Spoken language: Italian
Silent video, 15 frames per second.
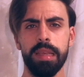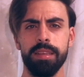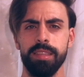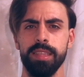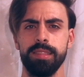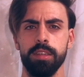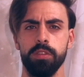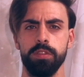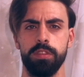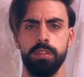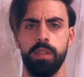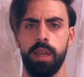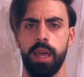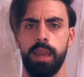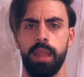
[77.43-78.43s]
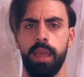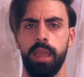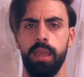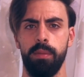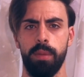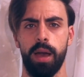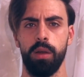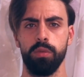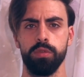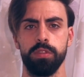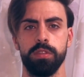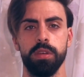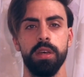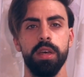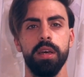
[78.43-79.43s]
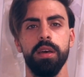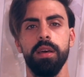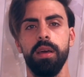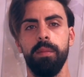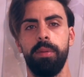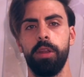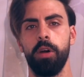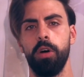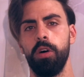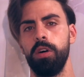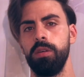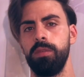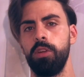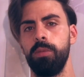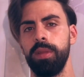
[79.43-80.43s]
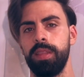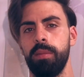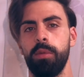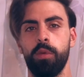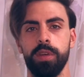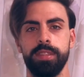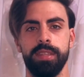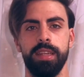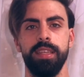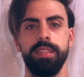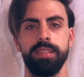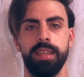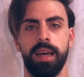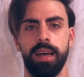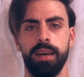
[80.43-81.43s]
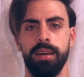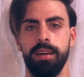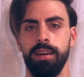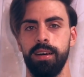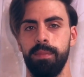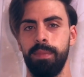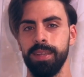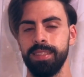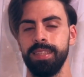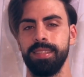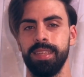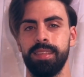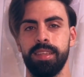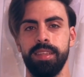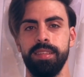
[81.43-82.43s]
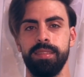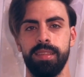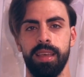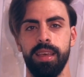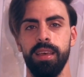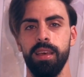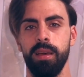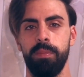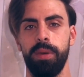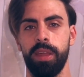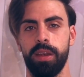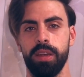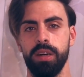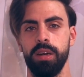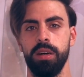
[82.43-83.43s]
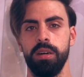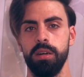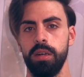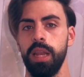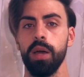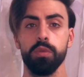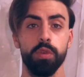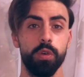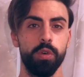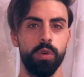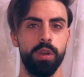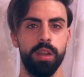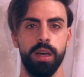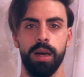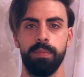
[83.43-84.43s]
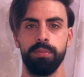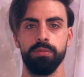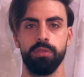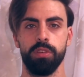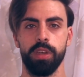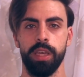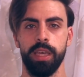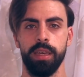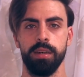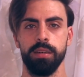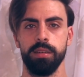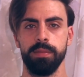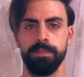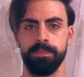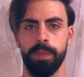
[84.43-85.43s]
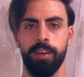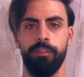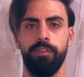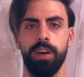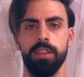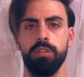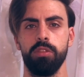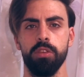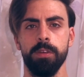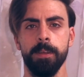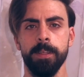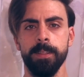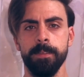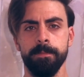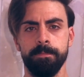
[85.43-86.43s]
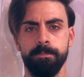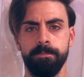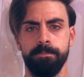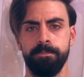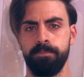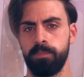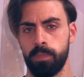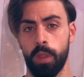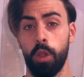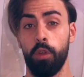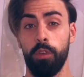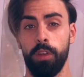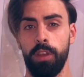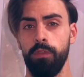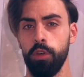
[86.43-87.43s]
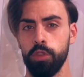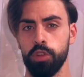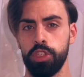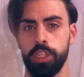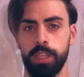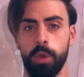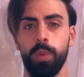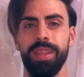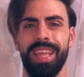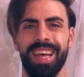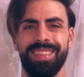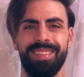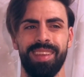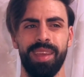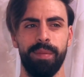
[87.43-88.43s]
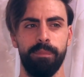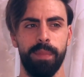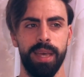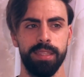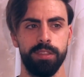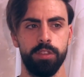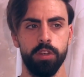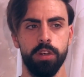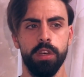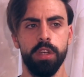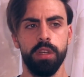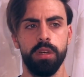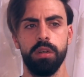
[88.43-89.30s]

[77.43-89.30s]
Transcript: senza considerare i malus però lo mettiamo in questa lista uh, abbastanza triste per uh, l'autogol appunto che uh, ha fatto mm, lo, il voto scende quindi a 3,5